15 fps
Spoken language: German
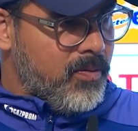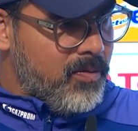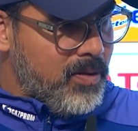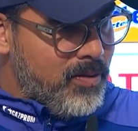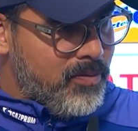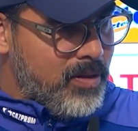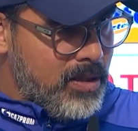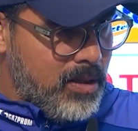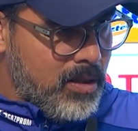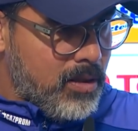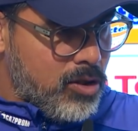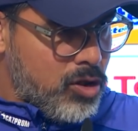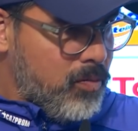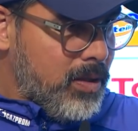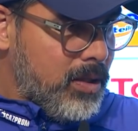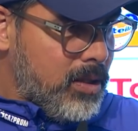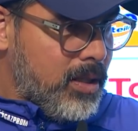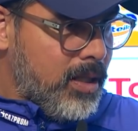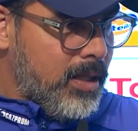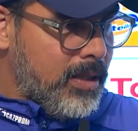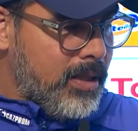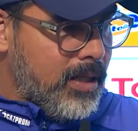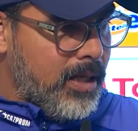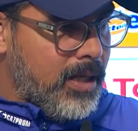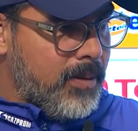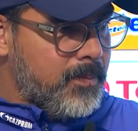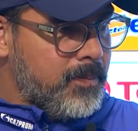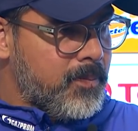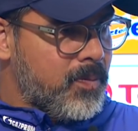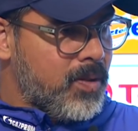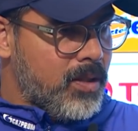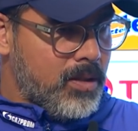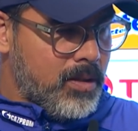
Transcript: vielfältigere Schwierigkeiten haben,